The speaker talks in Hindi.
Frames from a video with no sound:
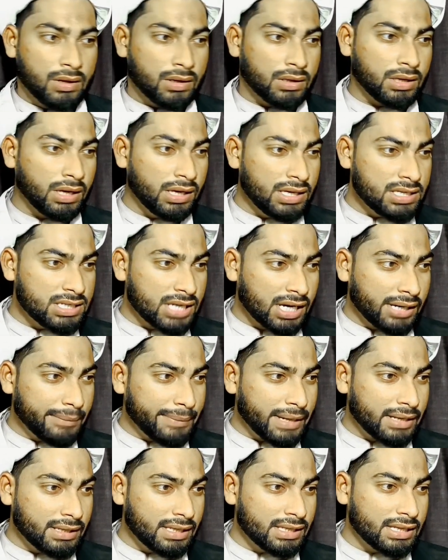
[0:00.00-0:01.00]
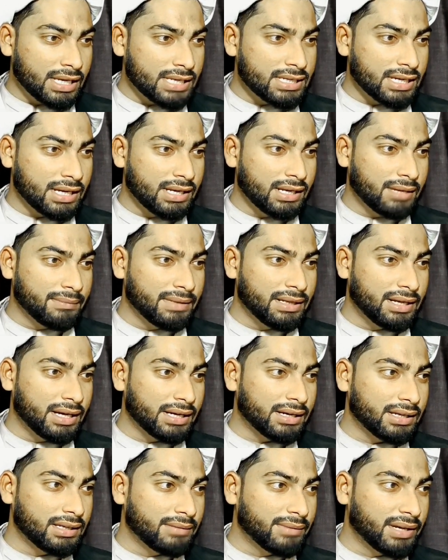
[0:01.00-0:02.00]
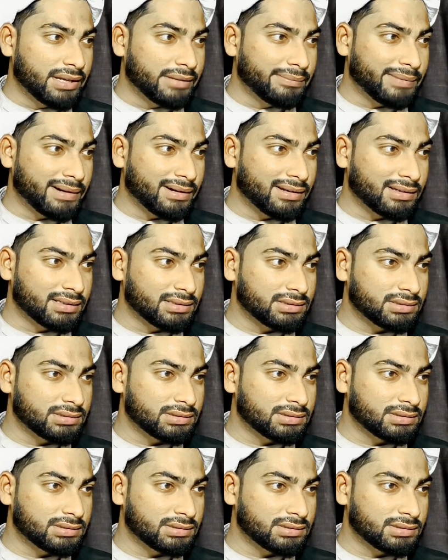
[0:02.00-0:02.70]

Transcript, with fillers: कहीं जंग पर नहीं था जाना मिला कर नमाज़ें पढ़ लें